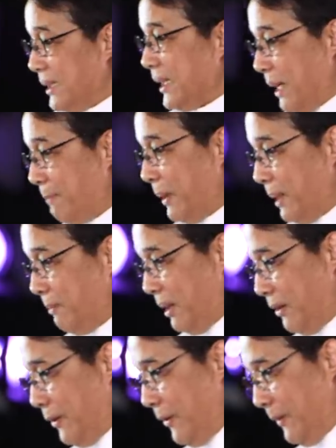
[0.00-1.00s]

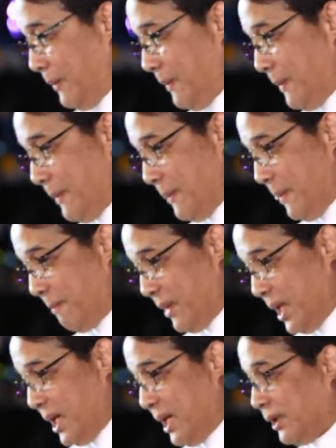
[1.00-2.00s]
napakabango.
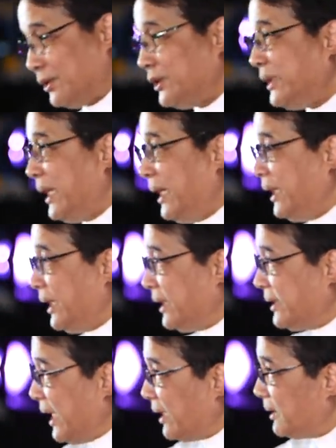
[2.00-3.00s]
O de,
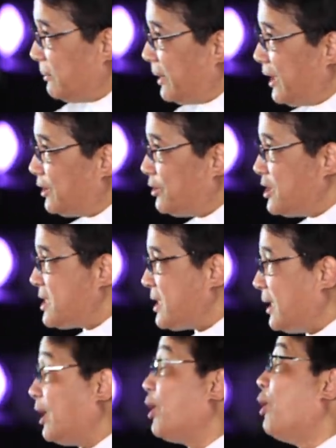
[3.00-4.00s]
nag-react naman itong isa.
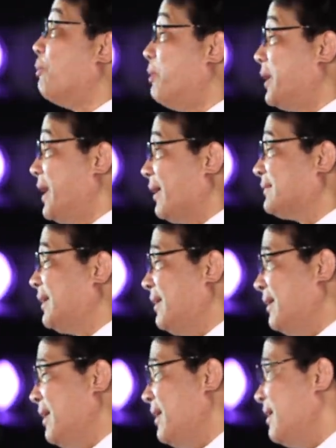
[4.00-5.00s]
Nag-overreact
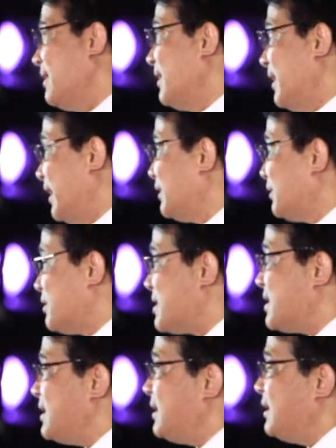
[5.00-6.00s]
talaga. Itong
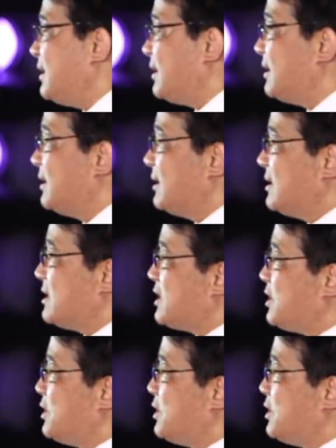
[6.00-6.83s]
si, si